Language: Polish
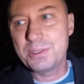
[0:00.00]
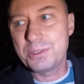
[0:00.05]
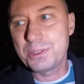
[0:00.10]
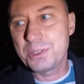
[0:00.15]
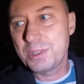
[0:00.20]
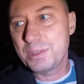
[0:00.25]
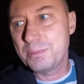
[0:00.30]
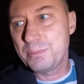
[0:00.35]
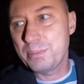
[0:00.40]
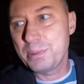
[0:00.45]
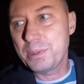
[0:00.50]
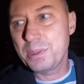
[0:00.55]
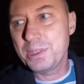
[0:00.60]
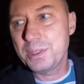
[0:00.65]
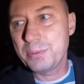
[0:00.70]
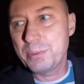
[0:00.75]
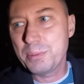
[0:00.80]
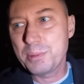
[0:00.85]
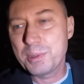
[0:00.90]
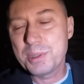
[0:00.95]
Już ten
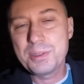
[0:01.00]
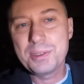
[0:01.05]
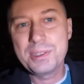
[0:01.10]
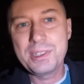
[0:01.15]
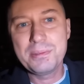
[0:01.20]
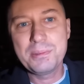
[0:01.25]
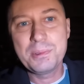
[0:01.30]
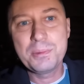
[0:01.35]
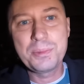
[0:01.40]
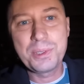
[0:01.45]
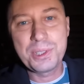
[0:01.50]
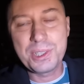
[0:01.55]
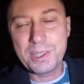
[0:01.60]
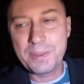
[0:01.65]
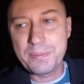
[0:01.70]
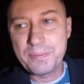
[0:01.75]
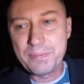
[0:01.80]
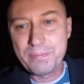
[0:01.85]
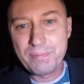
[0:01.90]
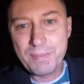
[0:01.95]
projekt po prostu tam umrze,